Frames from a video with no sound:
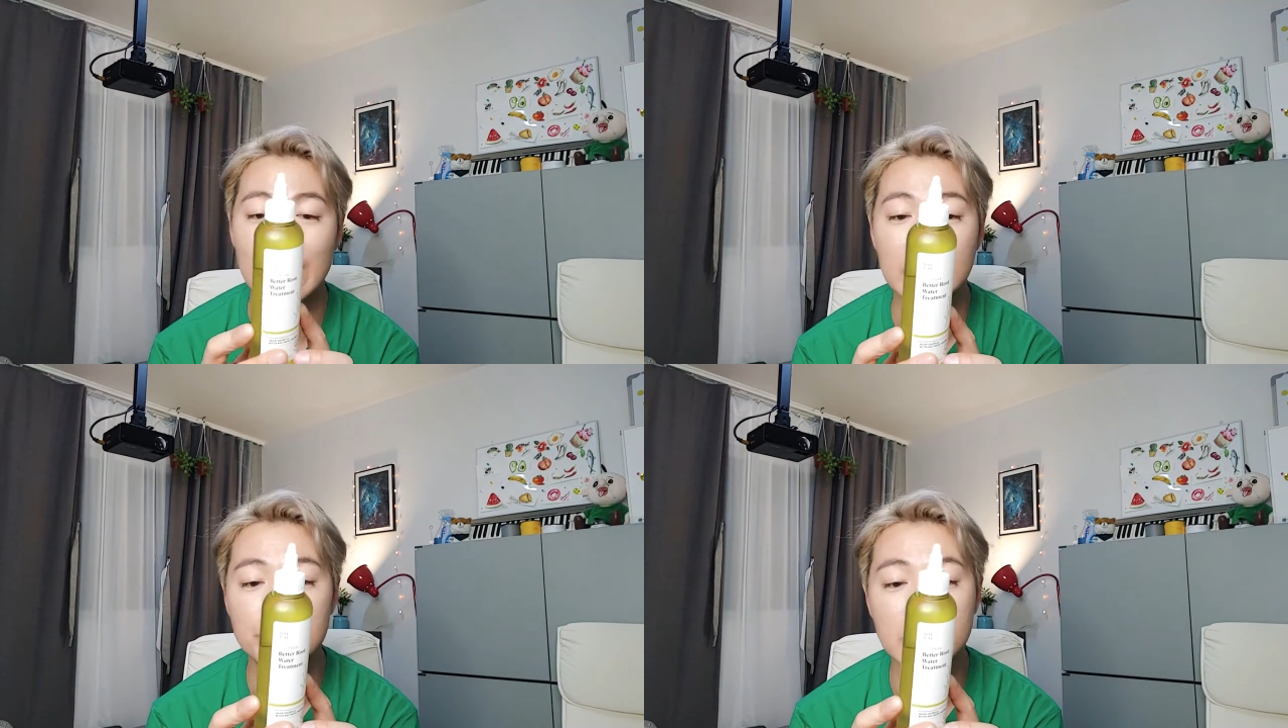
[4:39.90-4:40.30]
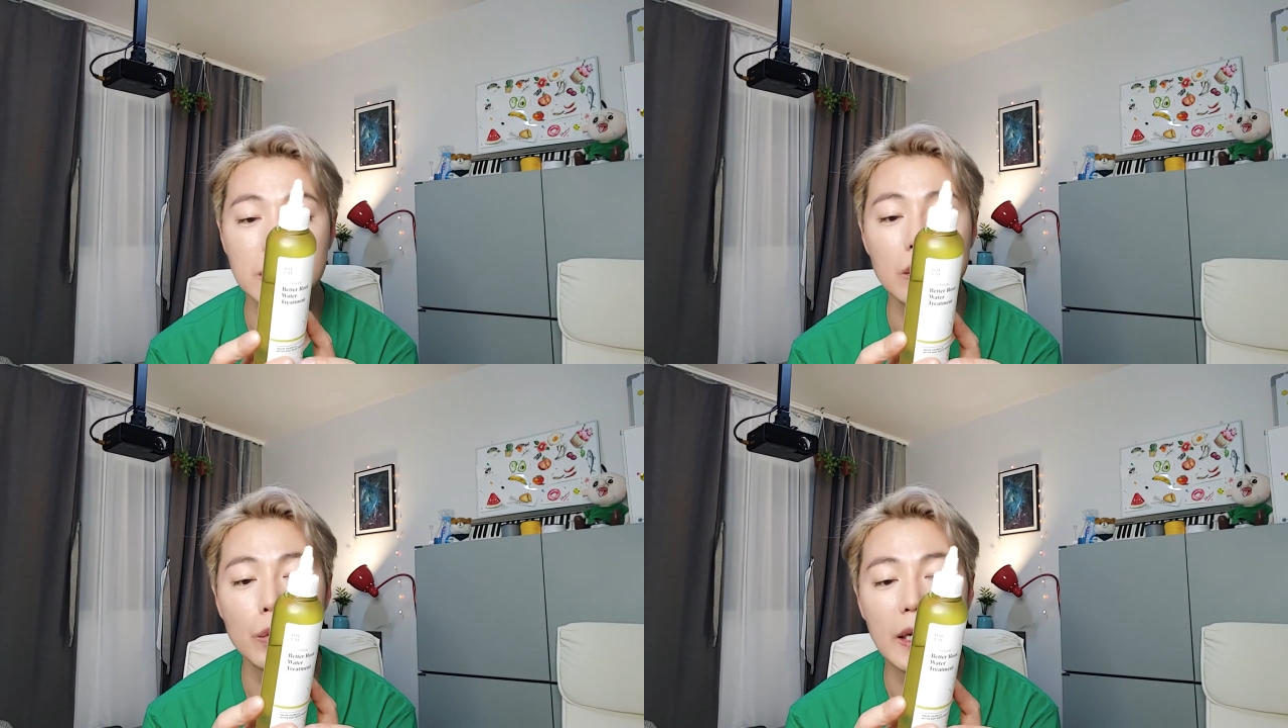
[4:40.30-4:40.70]
달리프
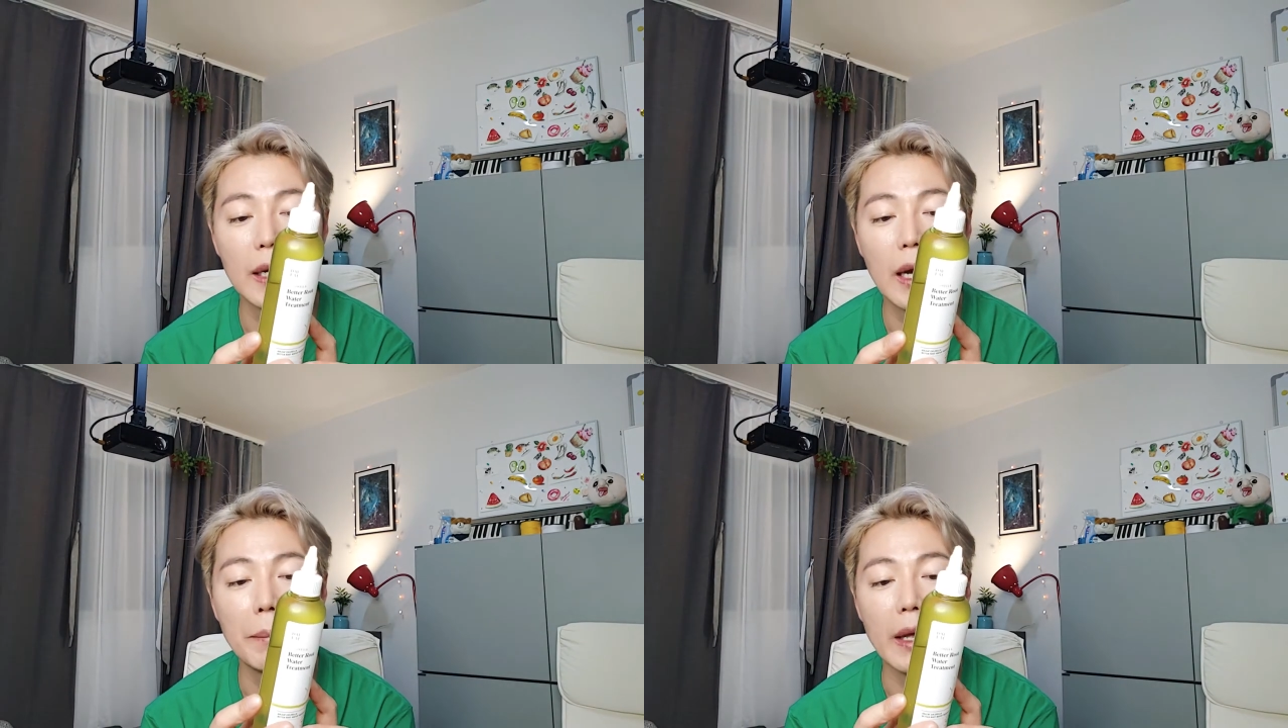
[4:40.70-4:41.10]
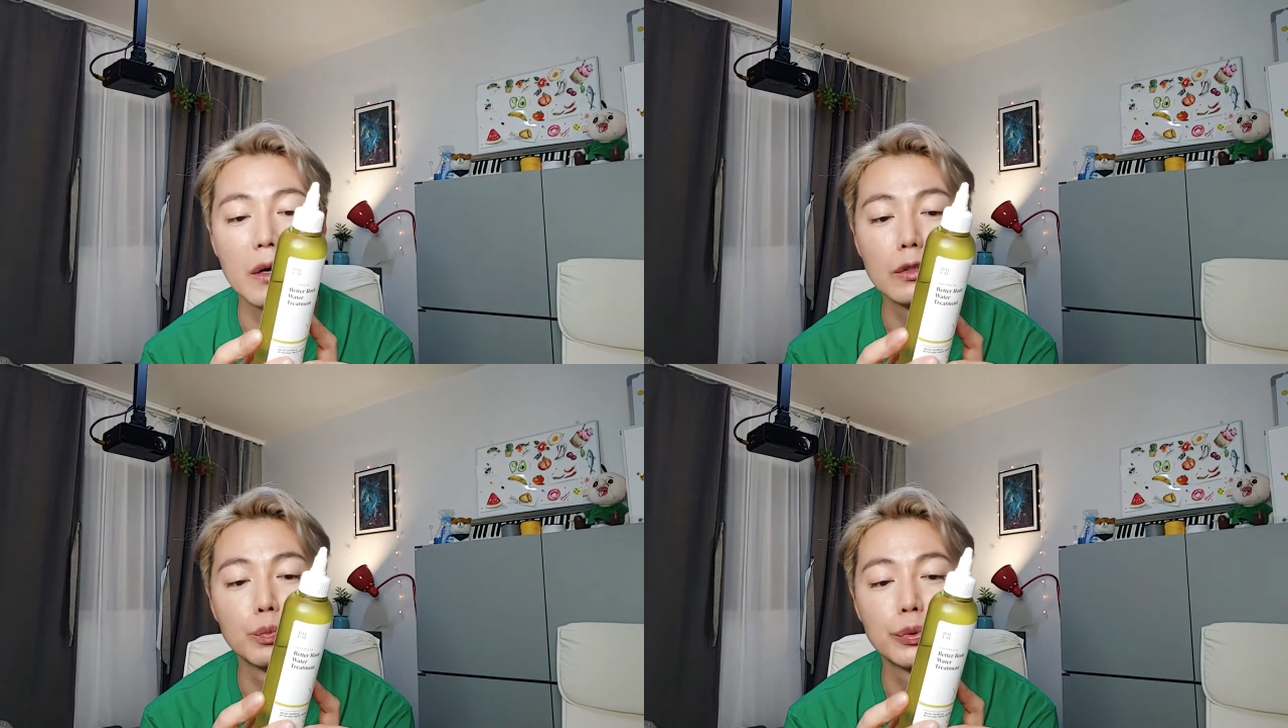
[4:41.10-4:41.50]
클로렐라 베러
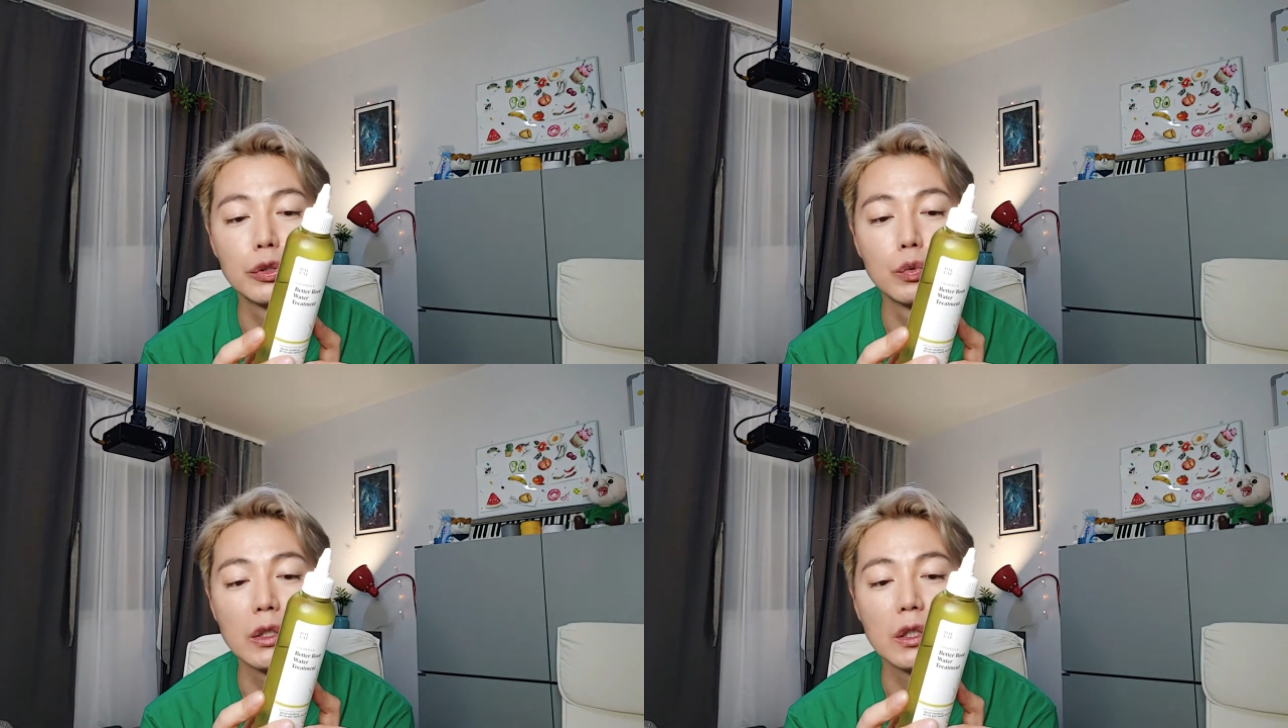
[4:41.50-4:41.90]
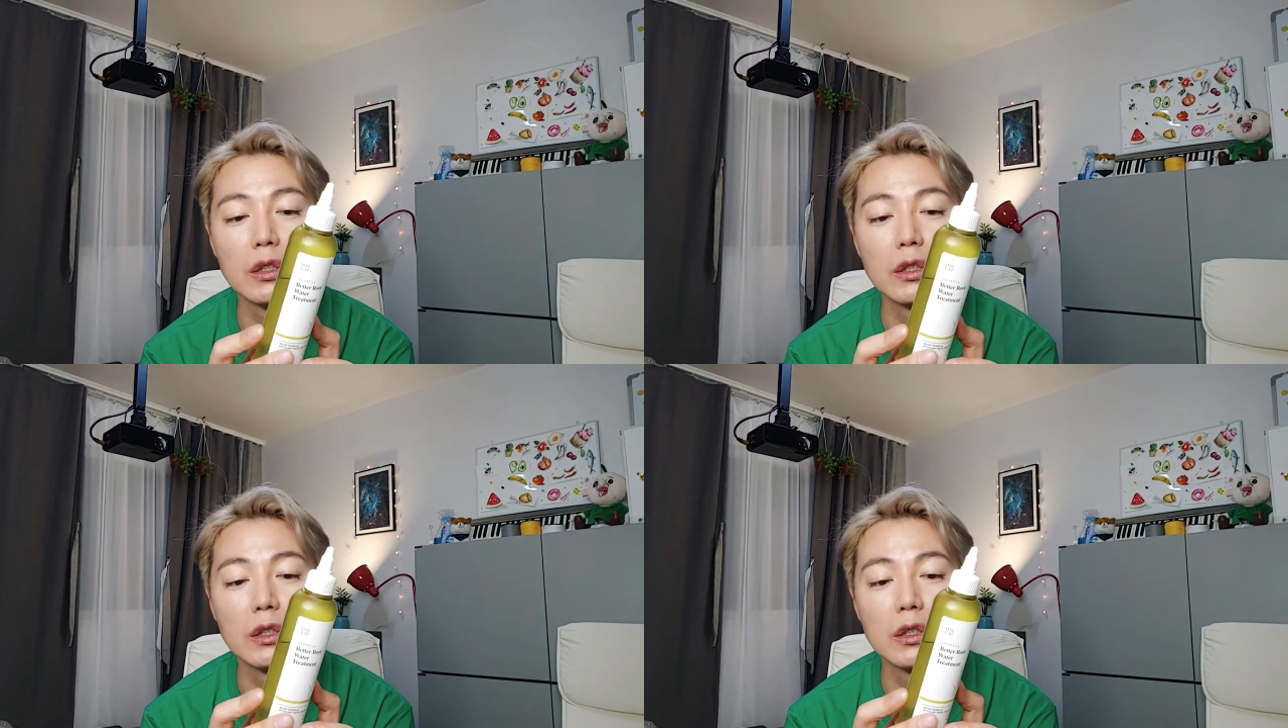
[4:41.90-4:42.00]
루프 워터